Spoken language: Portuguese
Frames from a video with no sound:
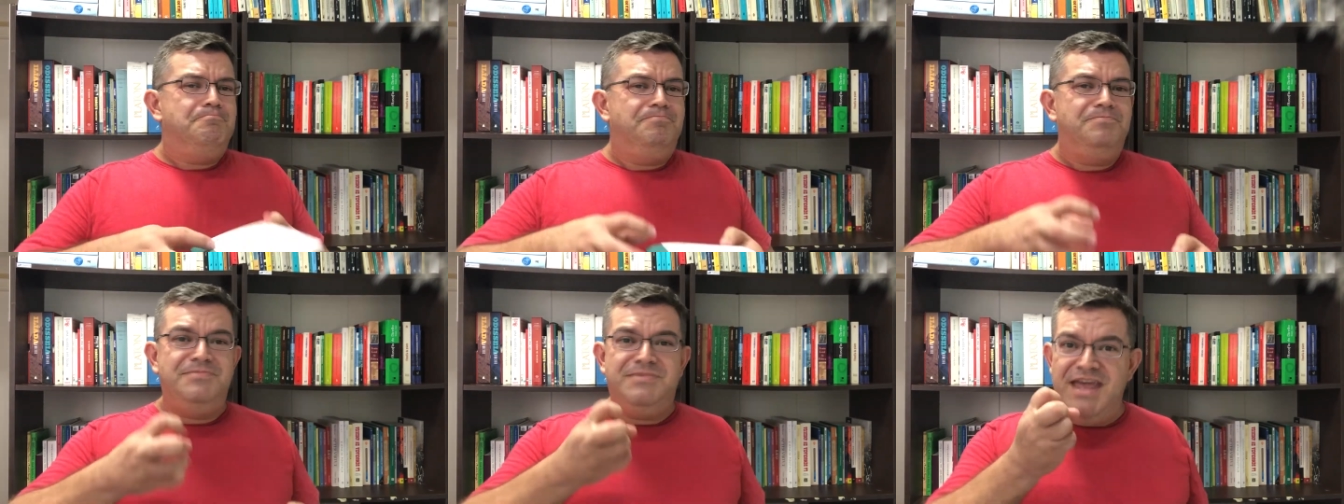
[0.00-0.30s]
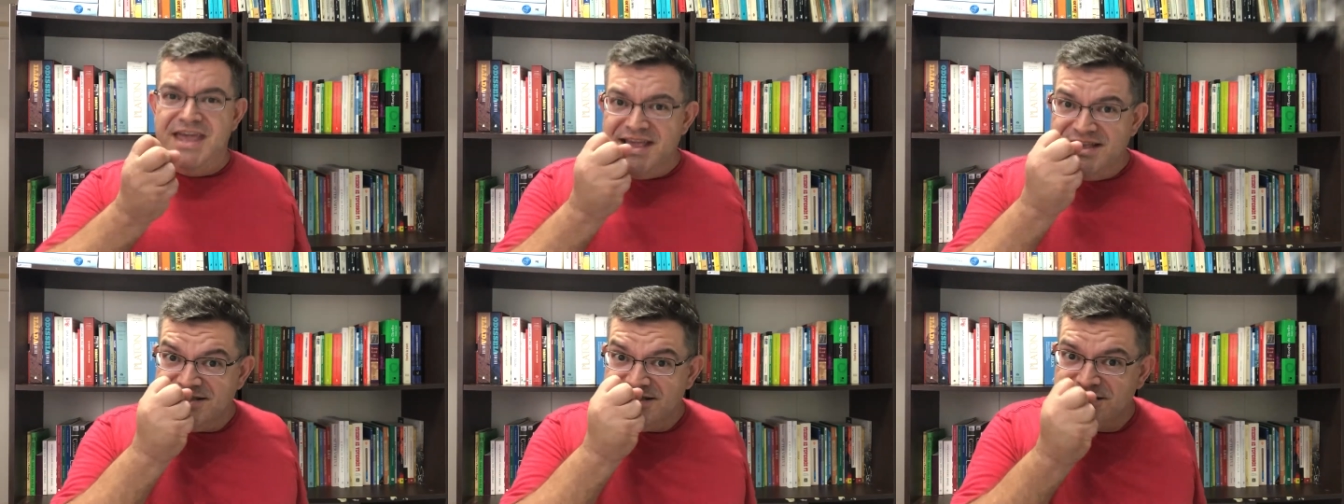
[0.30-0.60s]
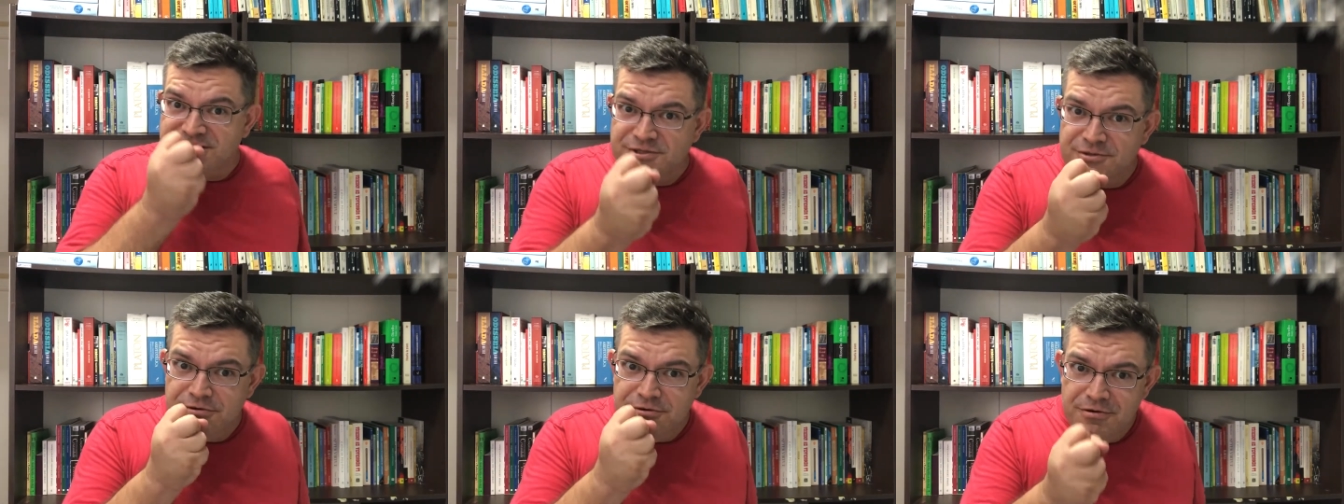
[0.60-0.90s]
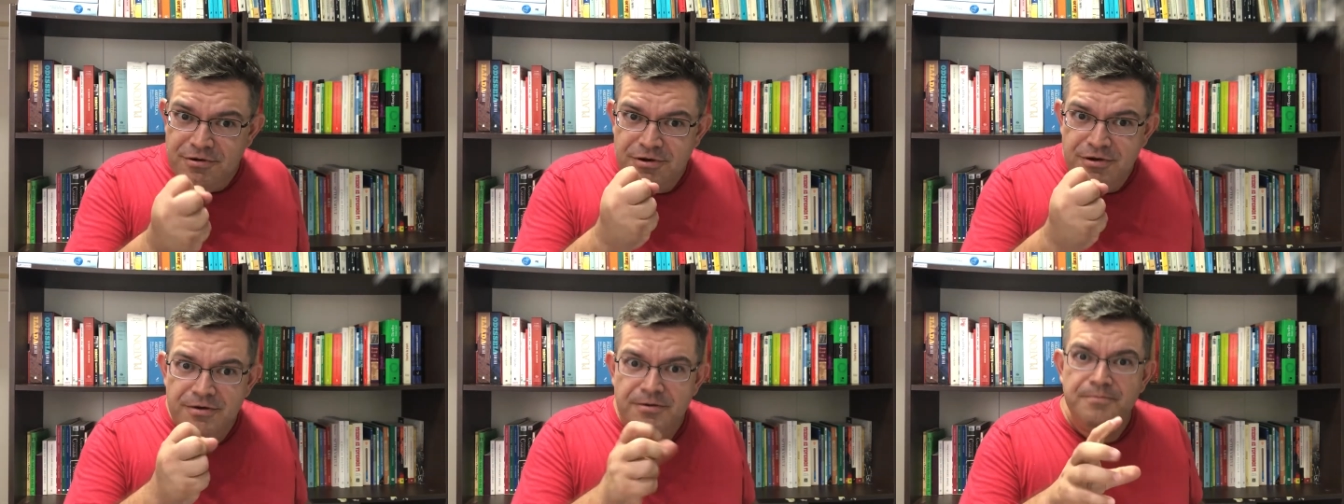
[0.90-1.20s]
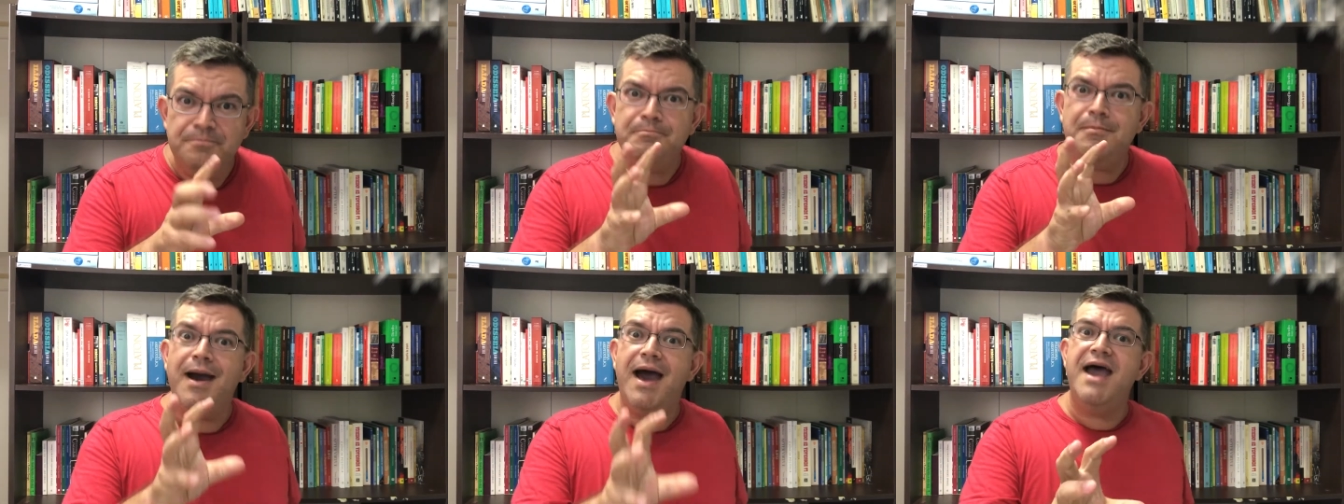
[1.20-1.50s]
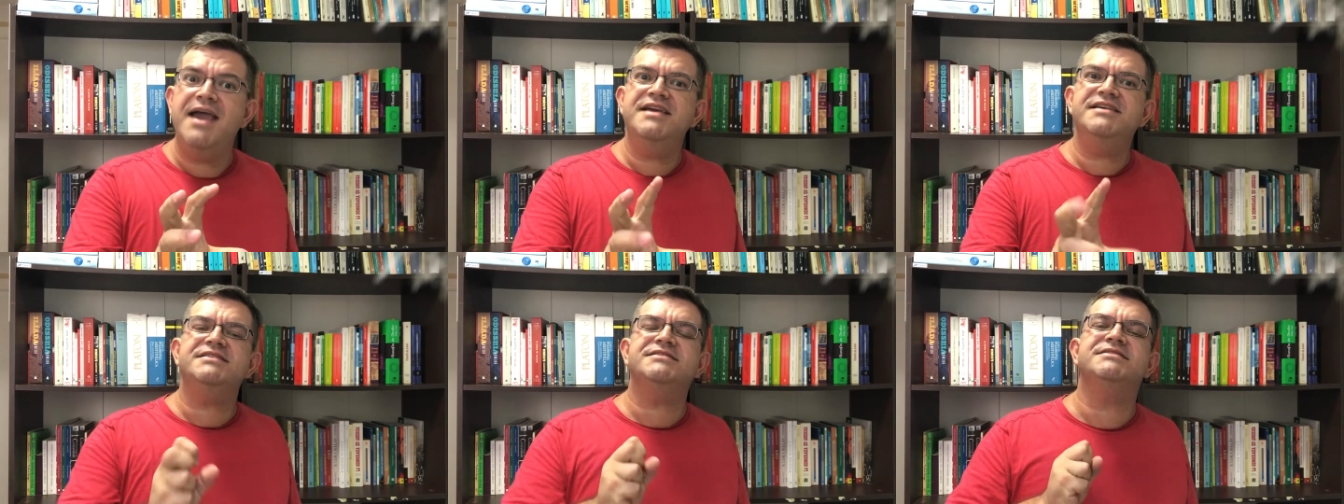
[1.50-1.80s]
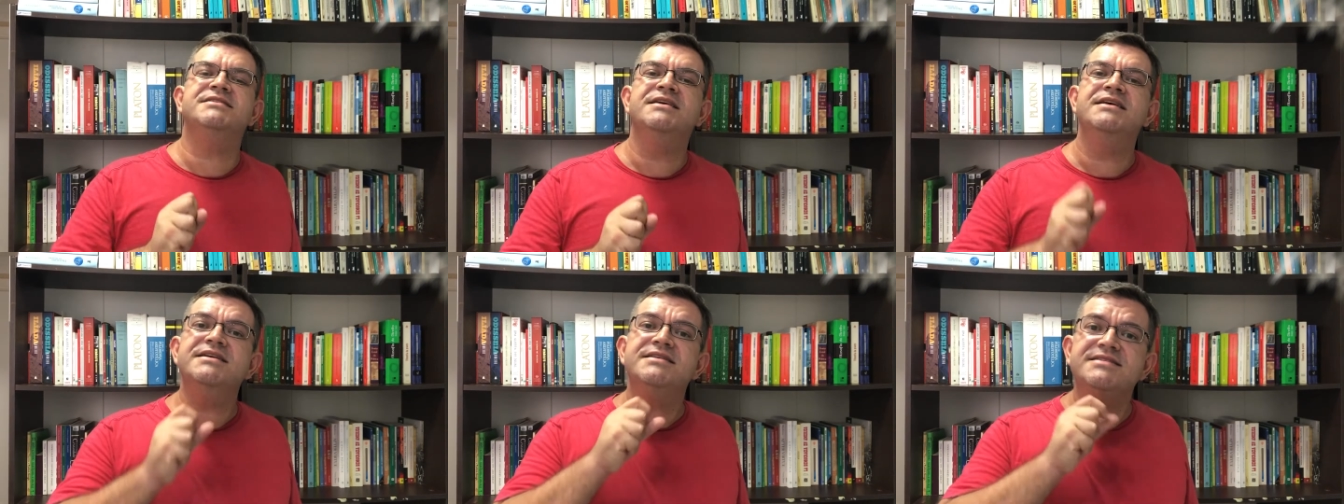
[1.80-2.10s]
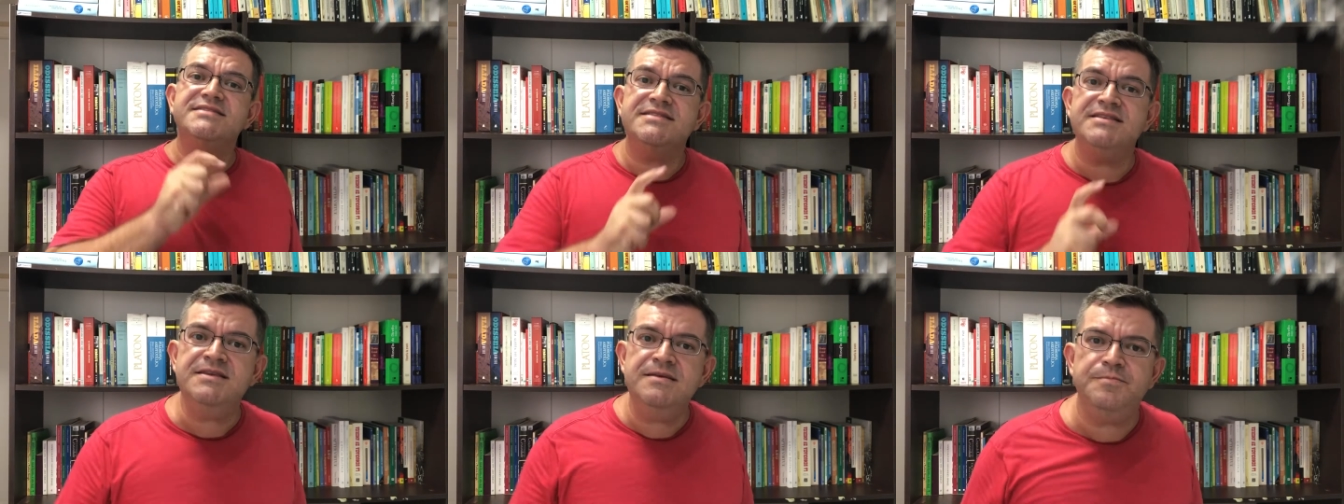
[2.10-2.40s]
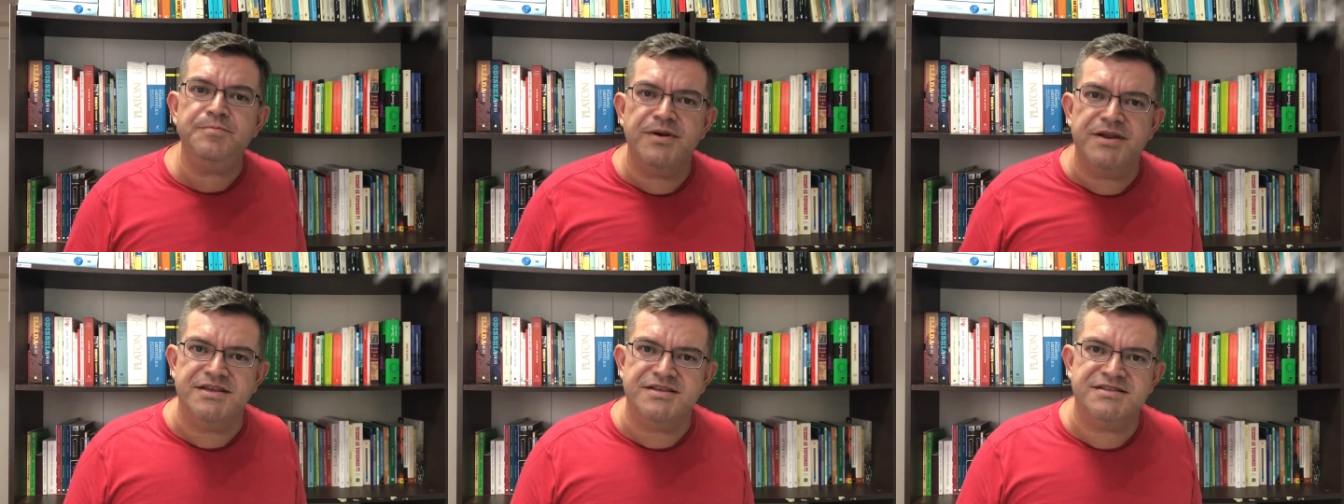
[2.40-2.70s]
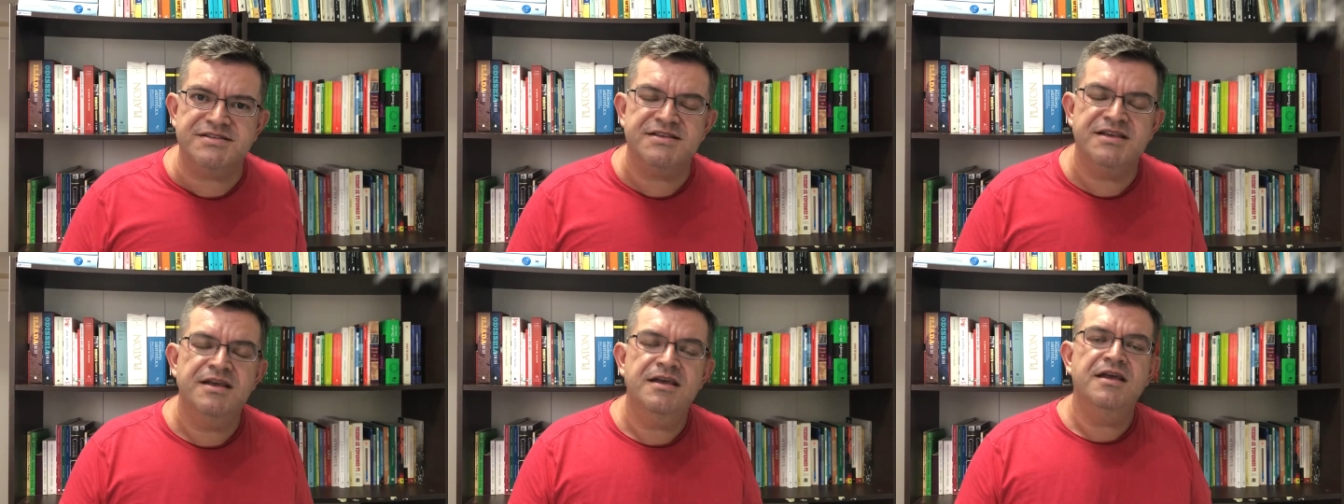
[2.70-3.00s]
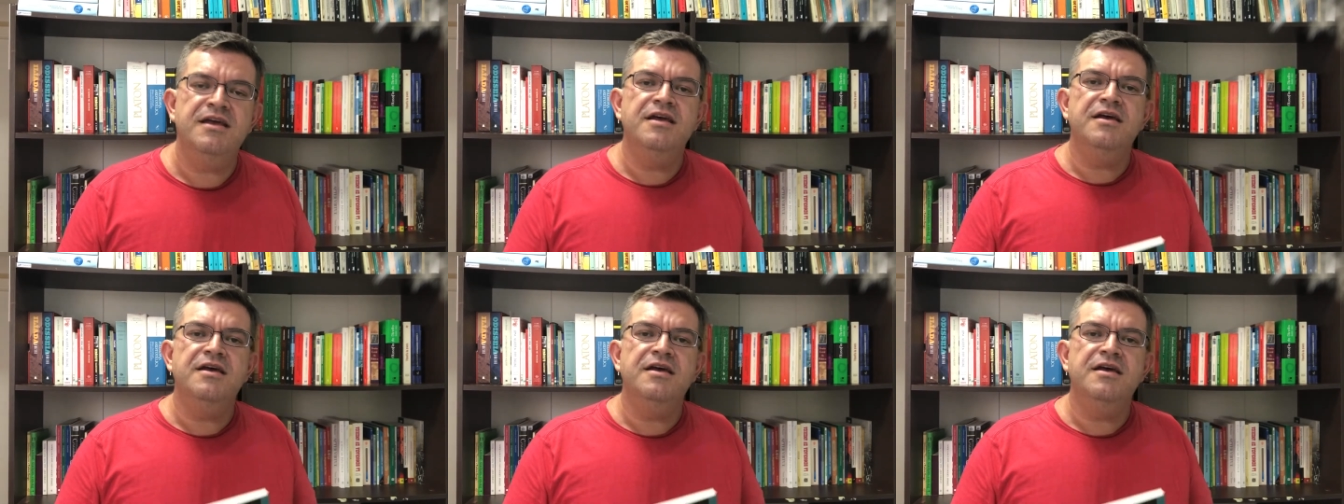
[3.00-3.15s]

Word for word: denso, mas simples.